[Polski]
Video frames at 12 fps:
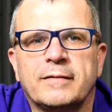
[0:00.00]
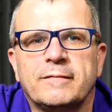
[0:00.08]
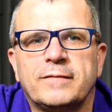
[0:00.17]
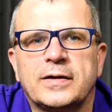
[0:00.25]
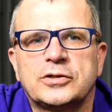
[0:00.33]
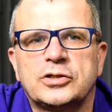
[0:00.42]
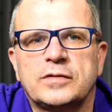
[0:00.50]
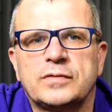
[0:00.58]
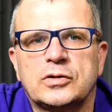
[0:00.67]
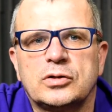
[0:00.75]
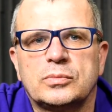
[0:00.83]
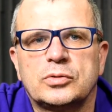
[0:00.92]
Ważna
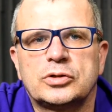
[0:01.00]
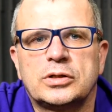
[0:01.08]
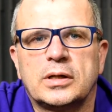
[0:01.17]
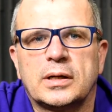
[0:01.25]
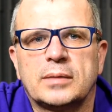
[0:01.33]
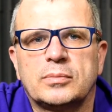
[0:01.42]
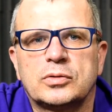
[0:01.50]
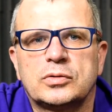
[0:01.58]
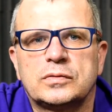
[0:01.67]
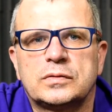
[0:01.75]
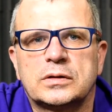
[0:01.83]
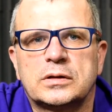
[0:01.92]
wiadomość dla
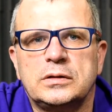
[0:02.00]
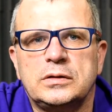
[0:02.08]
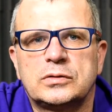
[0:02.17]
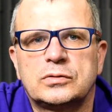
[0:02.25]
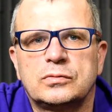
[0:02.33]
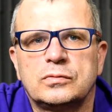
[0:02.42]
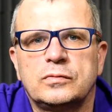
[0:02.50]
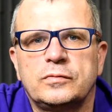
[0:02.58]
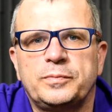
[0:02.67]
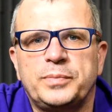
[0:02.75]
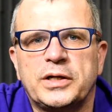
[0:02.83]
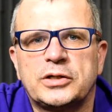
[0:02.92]

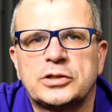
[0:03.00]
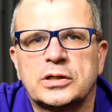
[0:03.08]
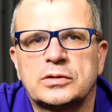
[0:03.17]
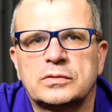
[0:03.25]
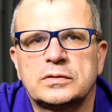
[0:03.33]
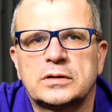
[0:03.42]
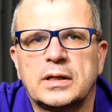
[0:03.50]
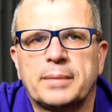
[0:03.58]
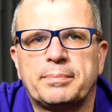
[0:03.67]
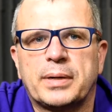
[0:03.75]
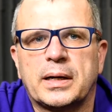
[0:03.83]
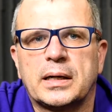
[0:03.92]
motocyklistów. Pierwsza to jest dla
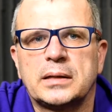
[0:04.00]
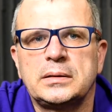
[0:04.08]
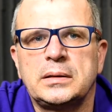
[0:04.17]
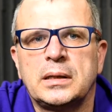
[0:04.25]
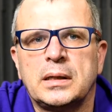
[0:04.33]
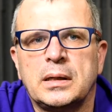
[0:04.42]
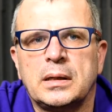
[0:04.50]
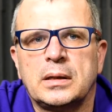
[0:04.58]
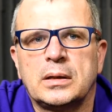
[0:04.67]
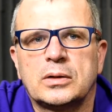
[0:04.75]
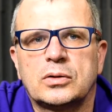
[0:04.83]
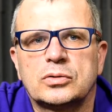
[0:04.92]
pań.
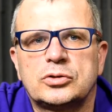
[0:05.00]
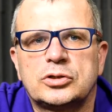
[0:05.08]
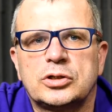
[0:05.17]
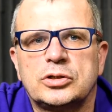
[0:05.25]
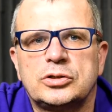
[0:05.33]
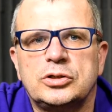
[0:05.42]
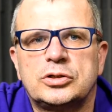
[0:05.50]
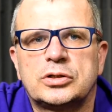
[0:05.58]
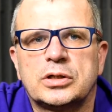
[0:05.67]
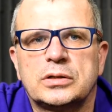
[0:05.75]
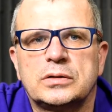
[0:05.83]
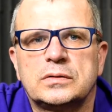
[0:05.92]
Kod
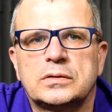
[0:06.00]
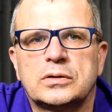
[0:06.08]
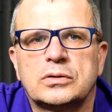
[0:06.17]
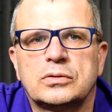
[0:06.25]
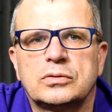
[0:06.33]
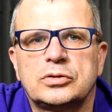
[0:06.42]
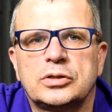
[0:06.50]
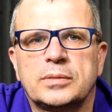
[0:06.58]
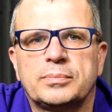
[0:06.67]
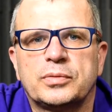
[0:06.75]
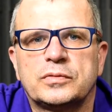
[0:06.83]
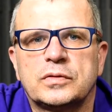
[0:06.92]

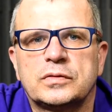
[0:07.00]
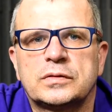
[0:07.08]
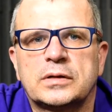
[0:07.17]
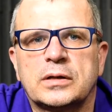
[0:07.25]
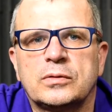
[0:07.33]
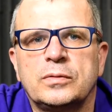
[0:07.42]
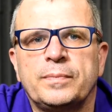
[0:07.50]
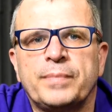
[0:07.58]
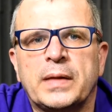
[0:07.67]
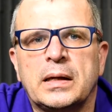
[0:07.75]
4408 pozostał.